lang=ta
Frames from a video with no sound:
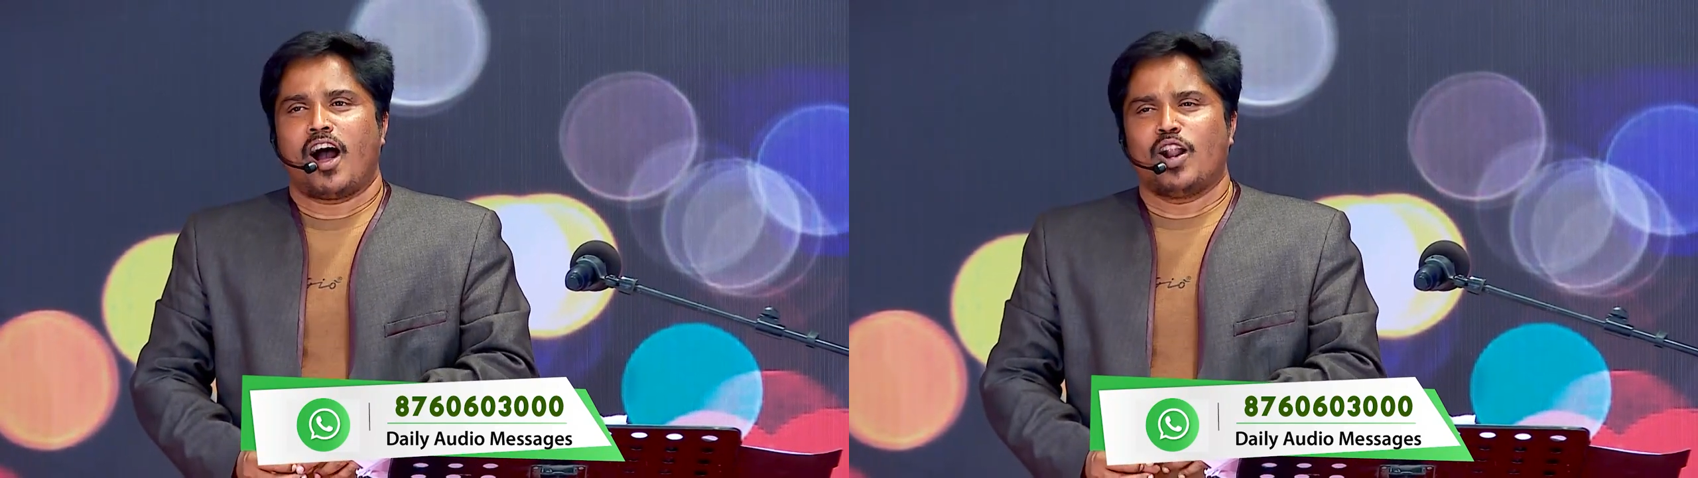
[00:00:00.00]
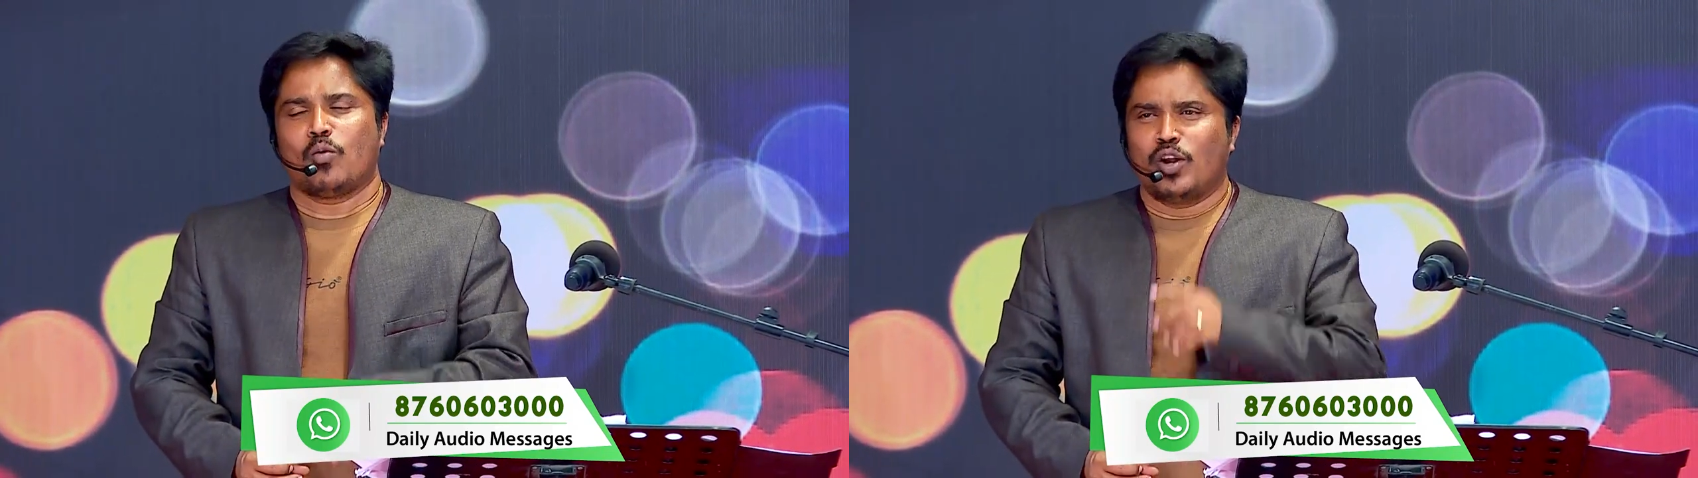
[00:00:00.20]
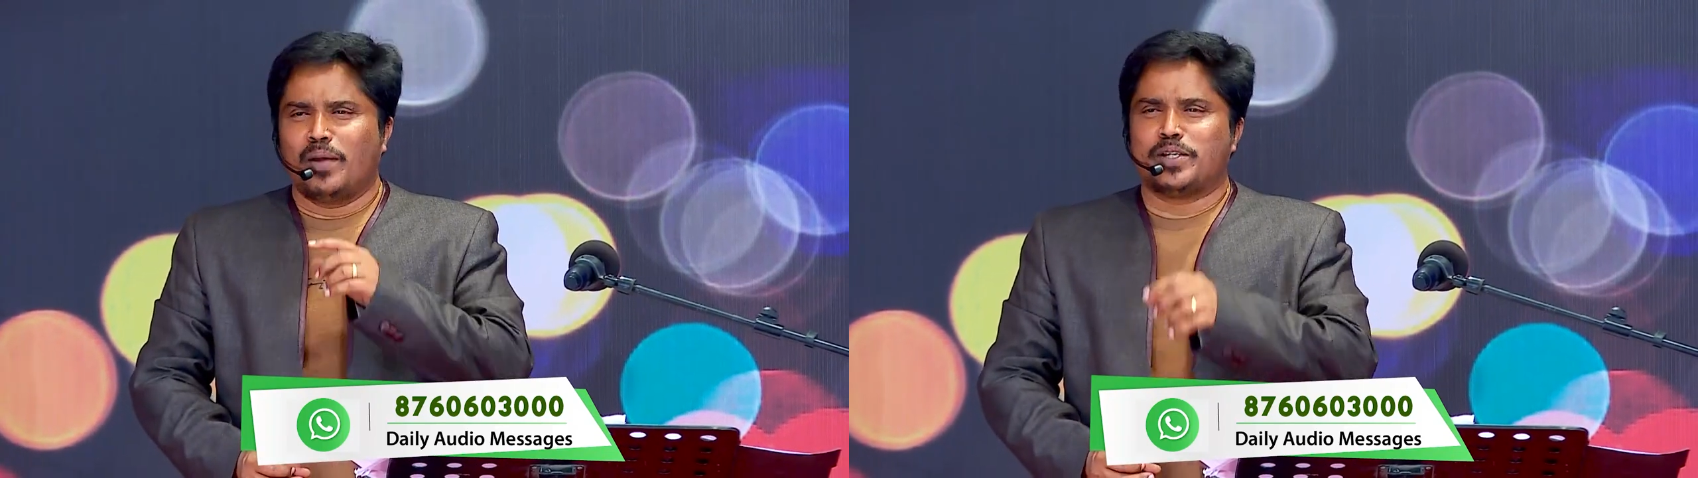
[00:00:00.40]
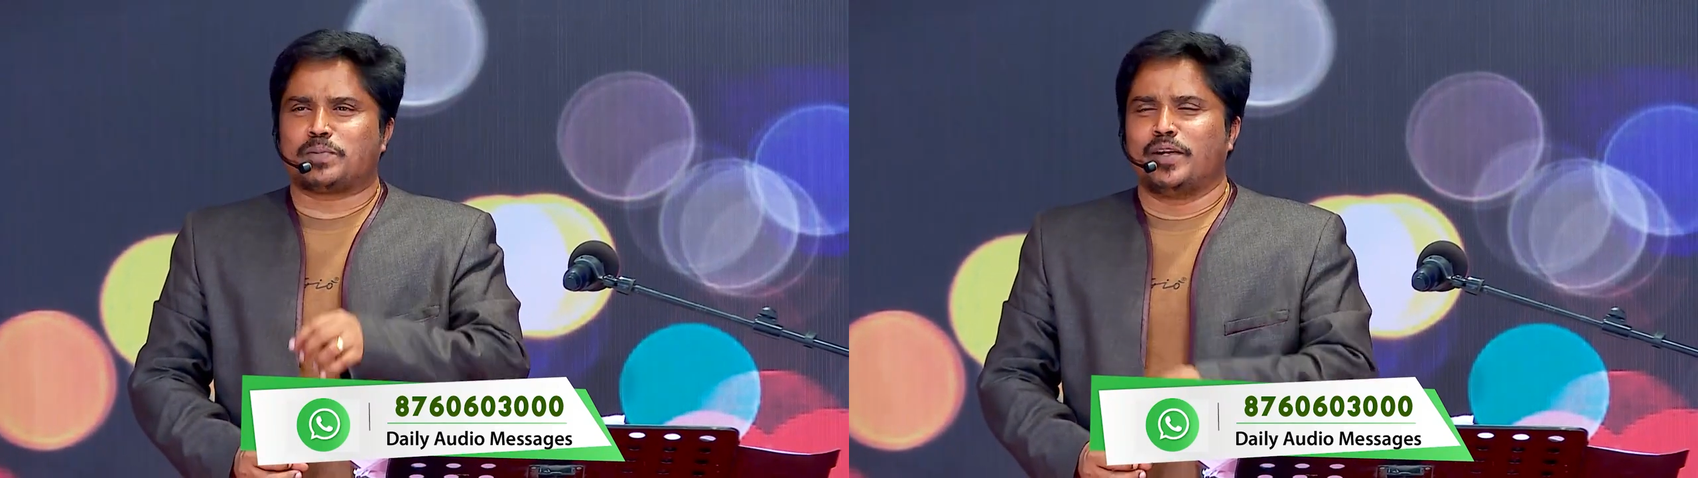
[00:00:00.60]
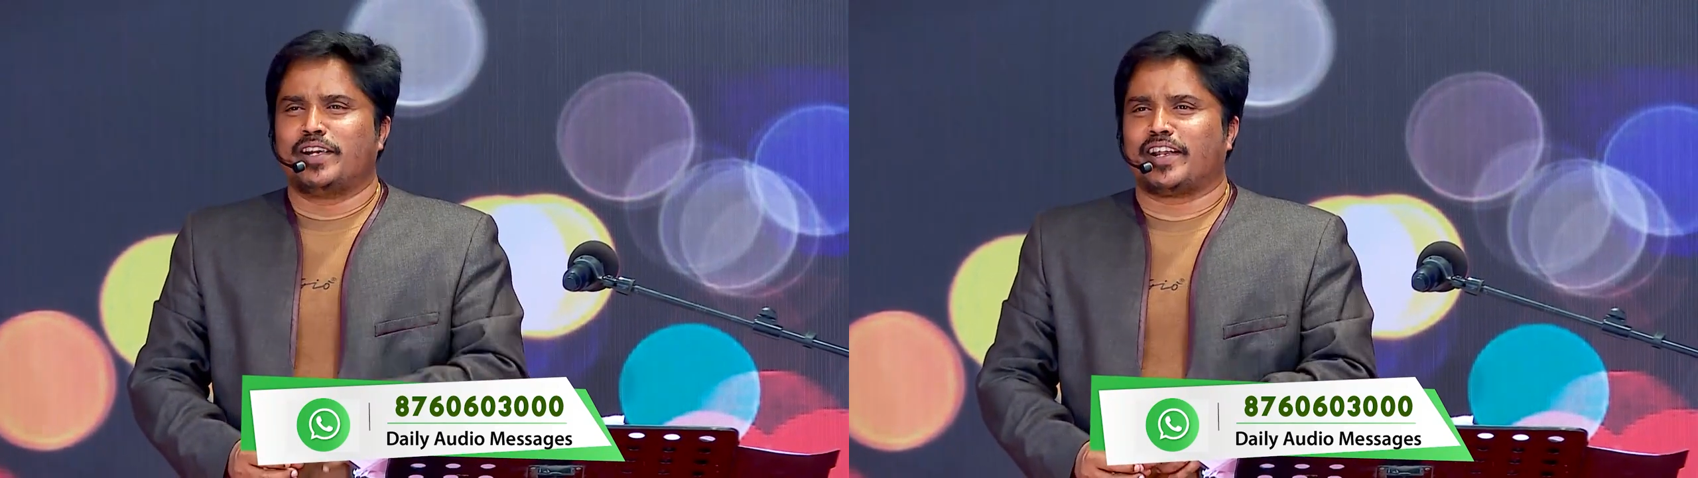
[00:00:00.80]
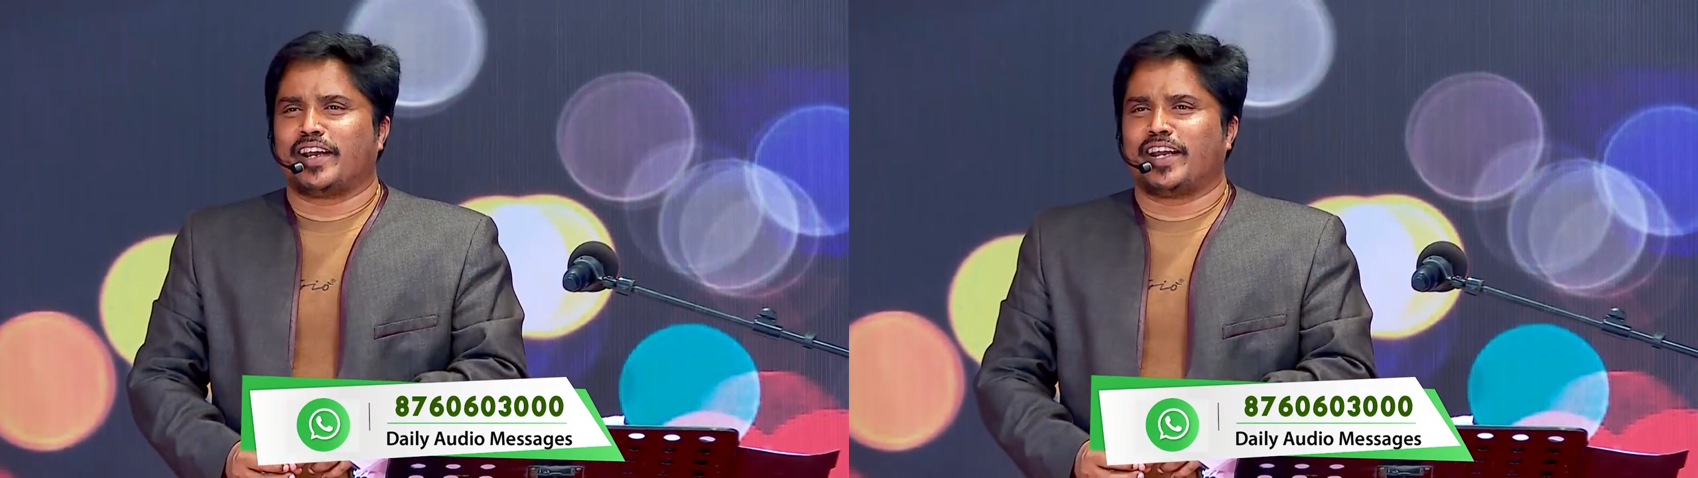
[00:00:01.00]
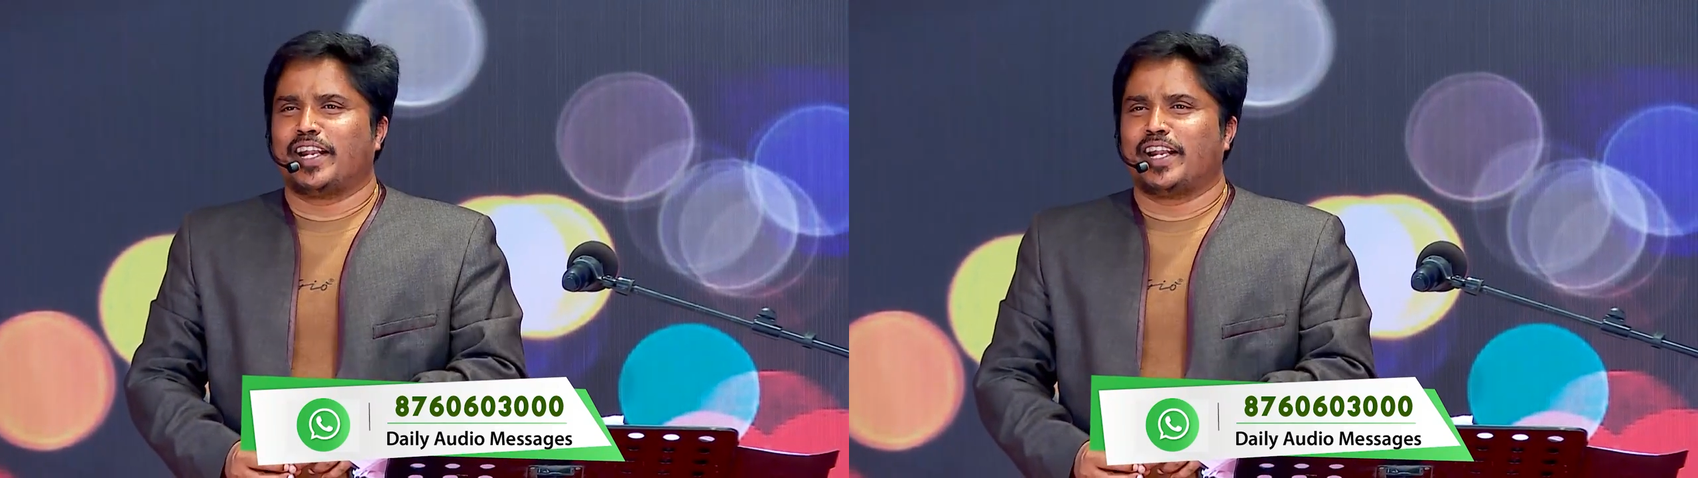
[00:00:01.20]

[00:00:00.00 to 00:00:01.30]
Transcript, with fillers: ஆனால் ஒன்றை மிஸ் பண்ணிட்டேன்